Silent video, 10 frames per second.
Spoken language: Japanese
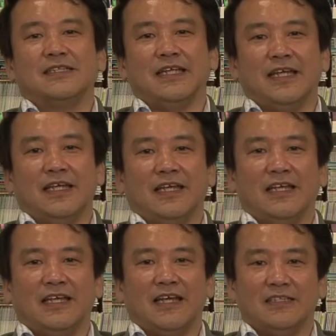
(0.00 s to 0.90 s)

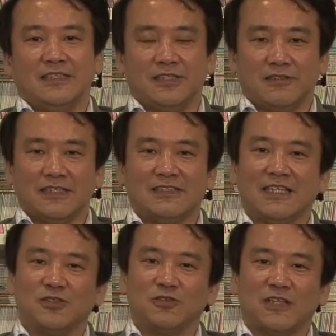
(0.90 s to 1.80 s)
えー、実は
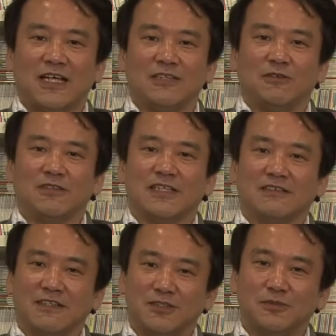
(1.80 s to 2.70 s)
スタジオの中の
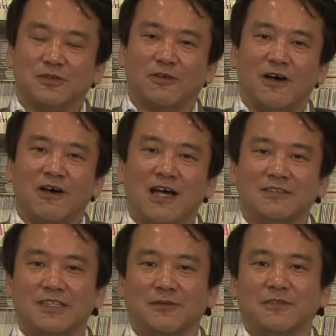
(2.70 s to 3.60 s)
作画ルームとか
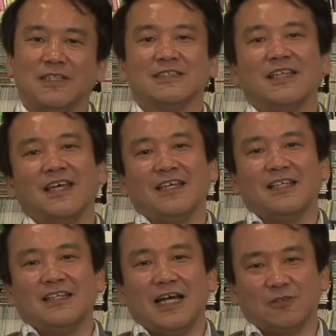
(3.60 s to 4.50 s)
歩いてもですね
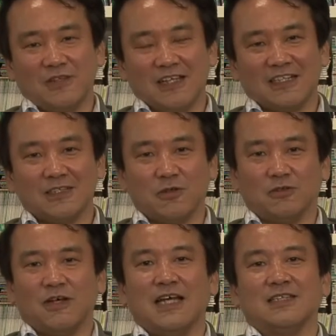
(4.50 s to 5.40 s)
あと何カット
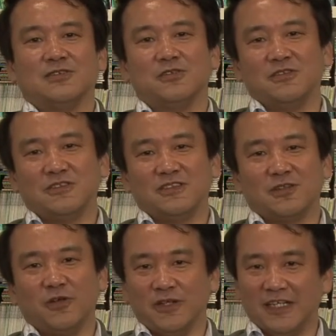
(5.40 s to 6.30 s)
とかそういう
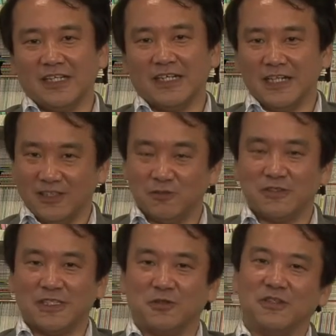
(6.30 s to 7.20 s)
声がよく
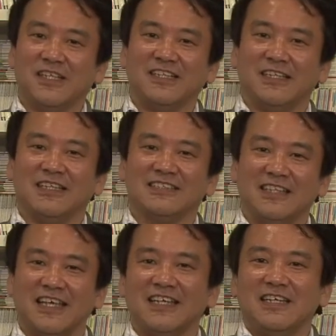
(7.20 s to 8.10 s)
聞こえてきてですね